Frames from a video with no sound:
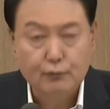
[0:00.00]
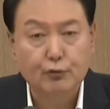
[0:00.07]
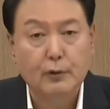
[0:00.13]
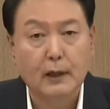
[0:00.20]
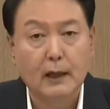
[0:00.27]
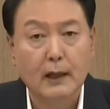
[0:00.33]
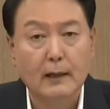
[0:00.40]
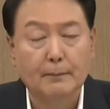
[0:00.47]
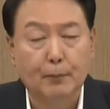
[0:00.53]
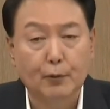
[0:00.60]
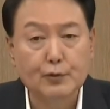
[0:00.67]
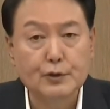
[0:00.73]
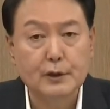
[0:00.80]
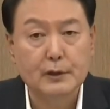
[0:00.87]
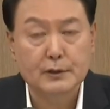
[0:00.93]
국가
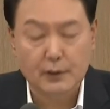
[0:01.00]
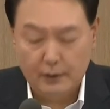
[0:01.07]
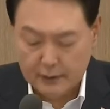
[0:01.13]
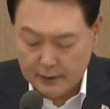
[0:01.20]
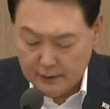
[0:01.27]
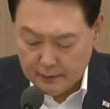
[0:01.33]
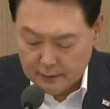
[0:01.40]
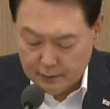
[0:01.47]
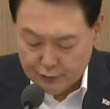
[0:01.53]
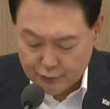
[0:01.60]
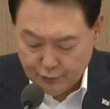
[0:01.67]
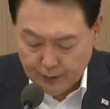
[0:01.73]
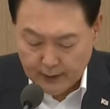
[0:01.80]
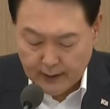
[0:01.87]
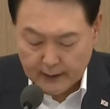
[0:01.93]
본질적 기능을
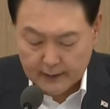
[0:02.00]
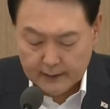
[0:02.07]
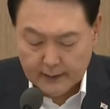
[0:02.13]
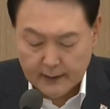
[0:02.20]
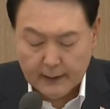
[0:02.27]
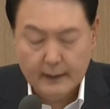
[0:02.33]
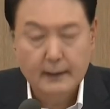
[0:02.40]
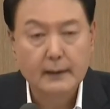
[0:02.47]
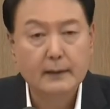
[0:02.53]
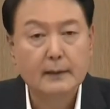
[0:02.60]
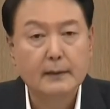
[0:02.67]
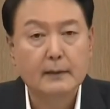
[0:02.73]
수행하는데